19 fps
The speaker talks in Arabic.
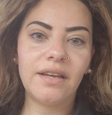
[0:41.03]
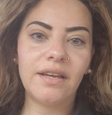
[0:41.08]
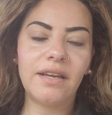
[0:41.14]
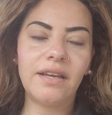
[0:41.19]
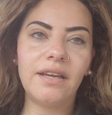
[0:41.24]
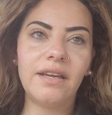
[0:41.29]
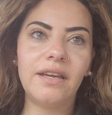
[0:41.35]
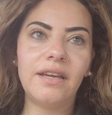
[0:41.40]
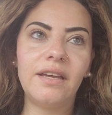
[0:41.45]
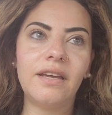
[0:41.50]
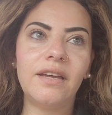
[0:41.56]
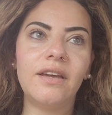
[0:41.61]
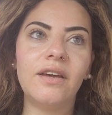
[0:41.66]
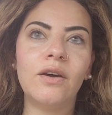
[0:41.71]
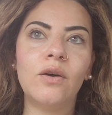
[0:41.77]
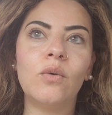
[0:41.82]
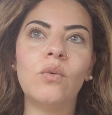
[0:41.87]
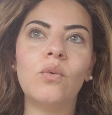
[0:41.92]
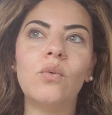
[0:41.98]

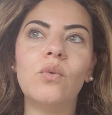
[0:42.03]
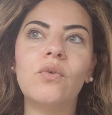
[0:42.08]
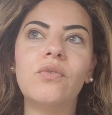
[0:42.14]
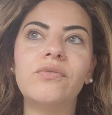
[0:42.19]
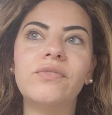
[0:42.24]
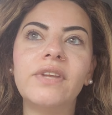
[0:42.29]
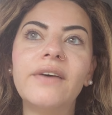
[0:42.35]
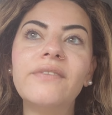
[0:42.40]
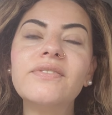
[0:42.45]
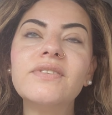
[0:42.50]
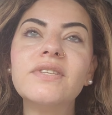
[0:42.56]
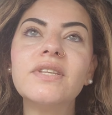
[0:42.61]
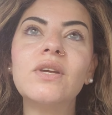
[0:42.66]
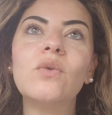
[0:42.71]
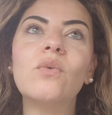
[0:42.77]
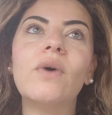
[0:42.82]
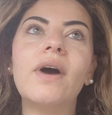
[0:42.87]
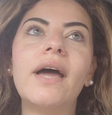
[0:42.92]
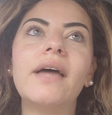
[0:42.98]
آه، وفي نفس
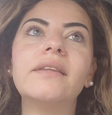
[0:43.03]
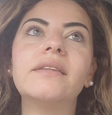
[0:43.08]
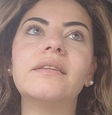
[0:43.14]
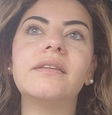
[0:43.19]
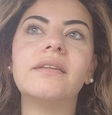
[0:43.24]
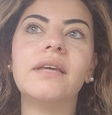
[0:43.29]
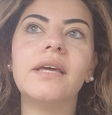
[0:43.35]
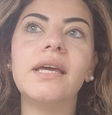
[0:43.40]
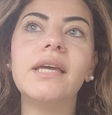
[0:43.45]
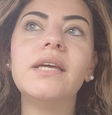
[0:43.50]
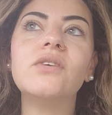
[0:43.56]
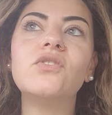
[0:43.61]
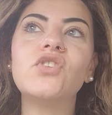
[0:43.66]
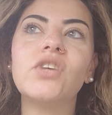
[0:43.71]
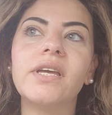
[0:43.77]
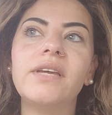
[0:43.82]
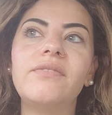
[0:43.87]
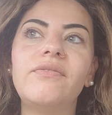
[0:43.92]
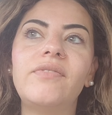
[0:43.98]
الوقت هي
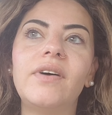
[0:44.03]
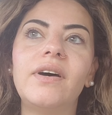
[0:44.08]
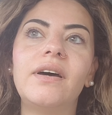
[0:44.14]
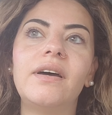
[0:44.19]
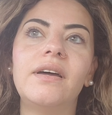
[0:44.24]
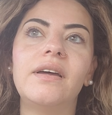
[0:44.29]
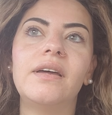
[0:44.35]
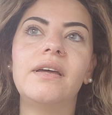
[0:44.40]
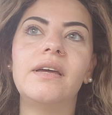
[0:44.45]
شايفه